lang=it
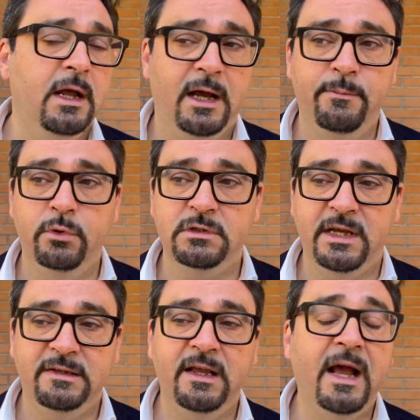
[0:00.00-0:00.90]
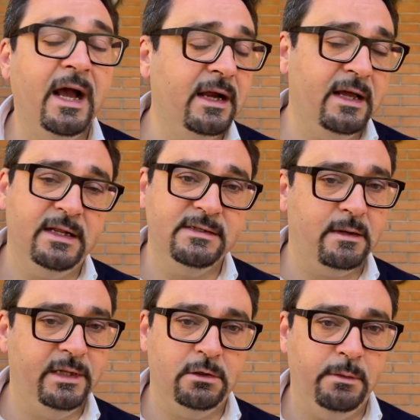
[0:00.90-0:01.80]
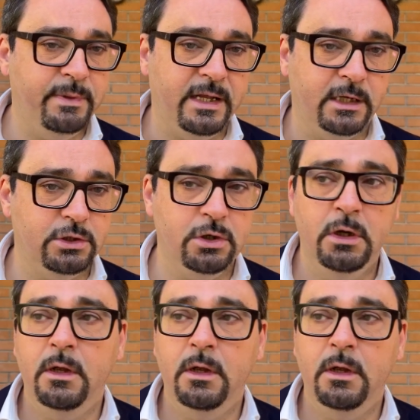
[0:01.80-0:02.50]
abruzzese, anche all'azzeramento del pedaggio,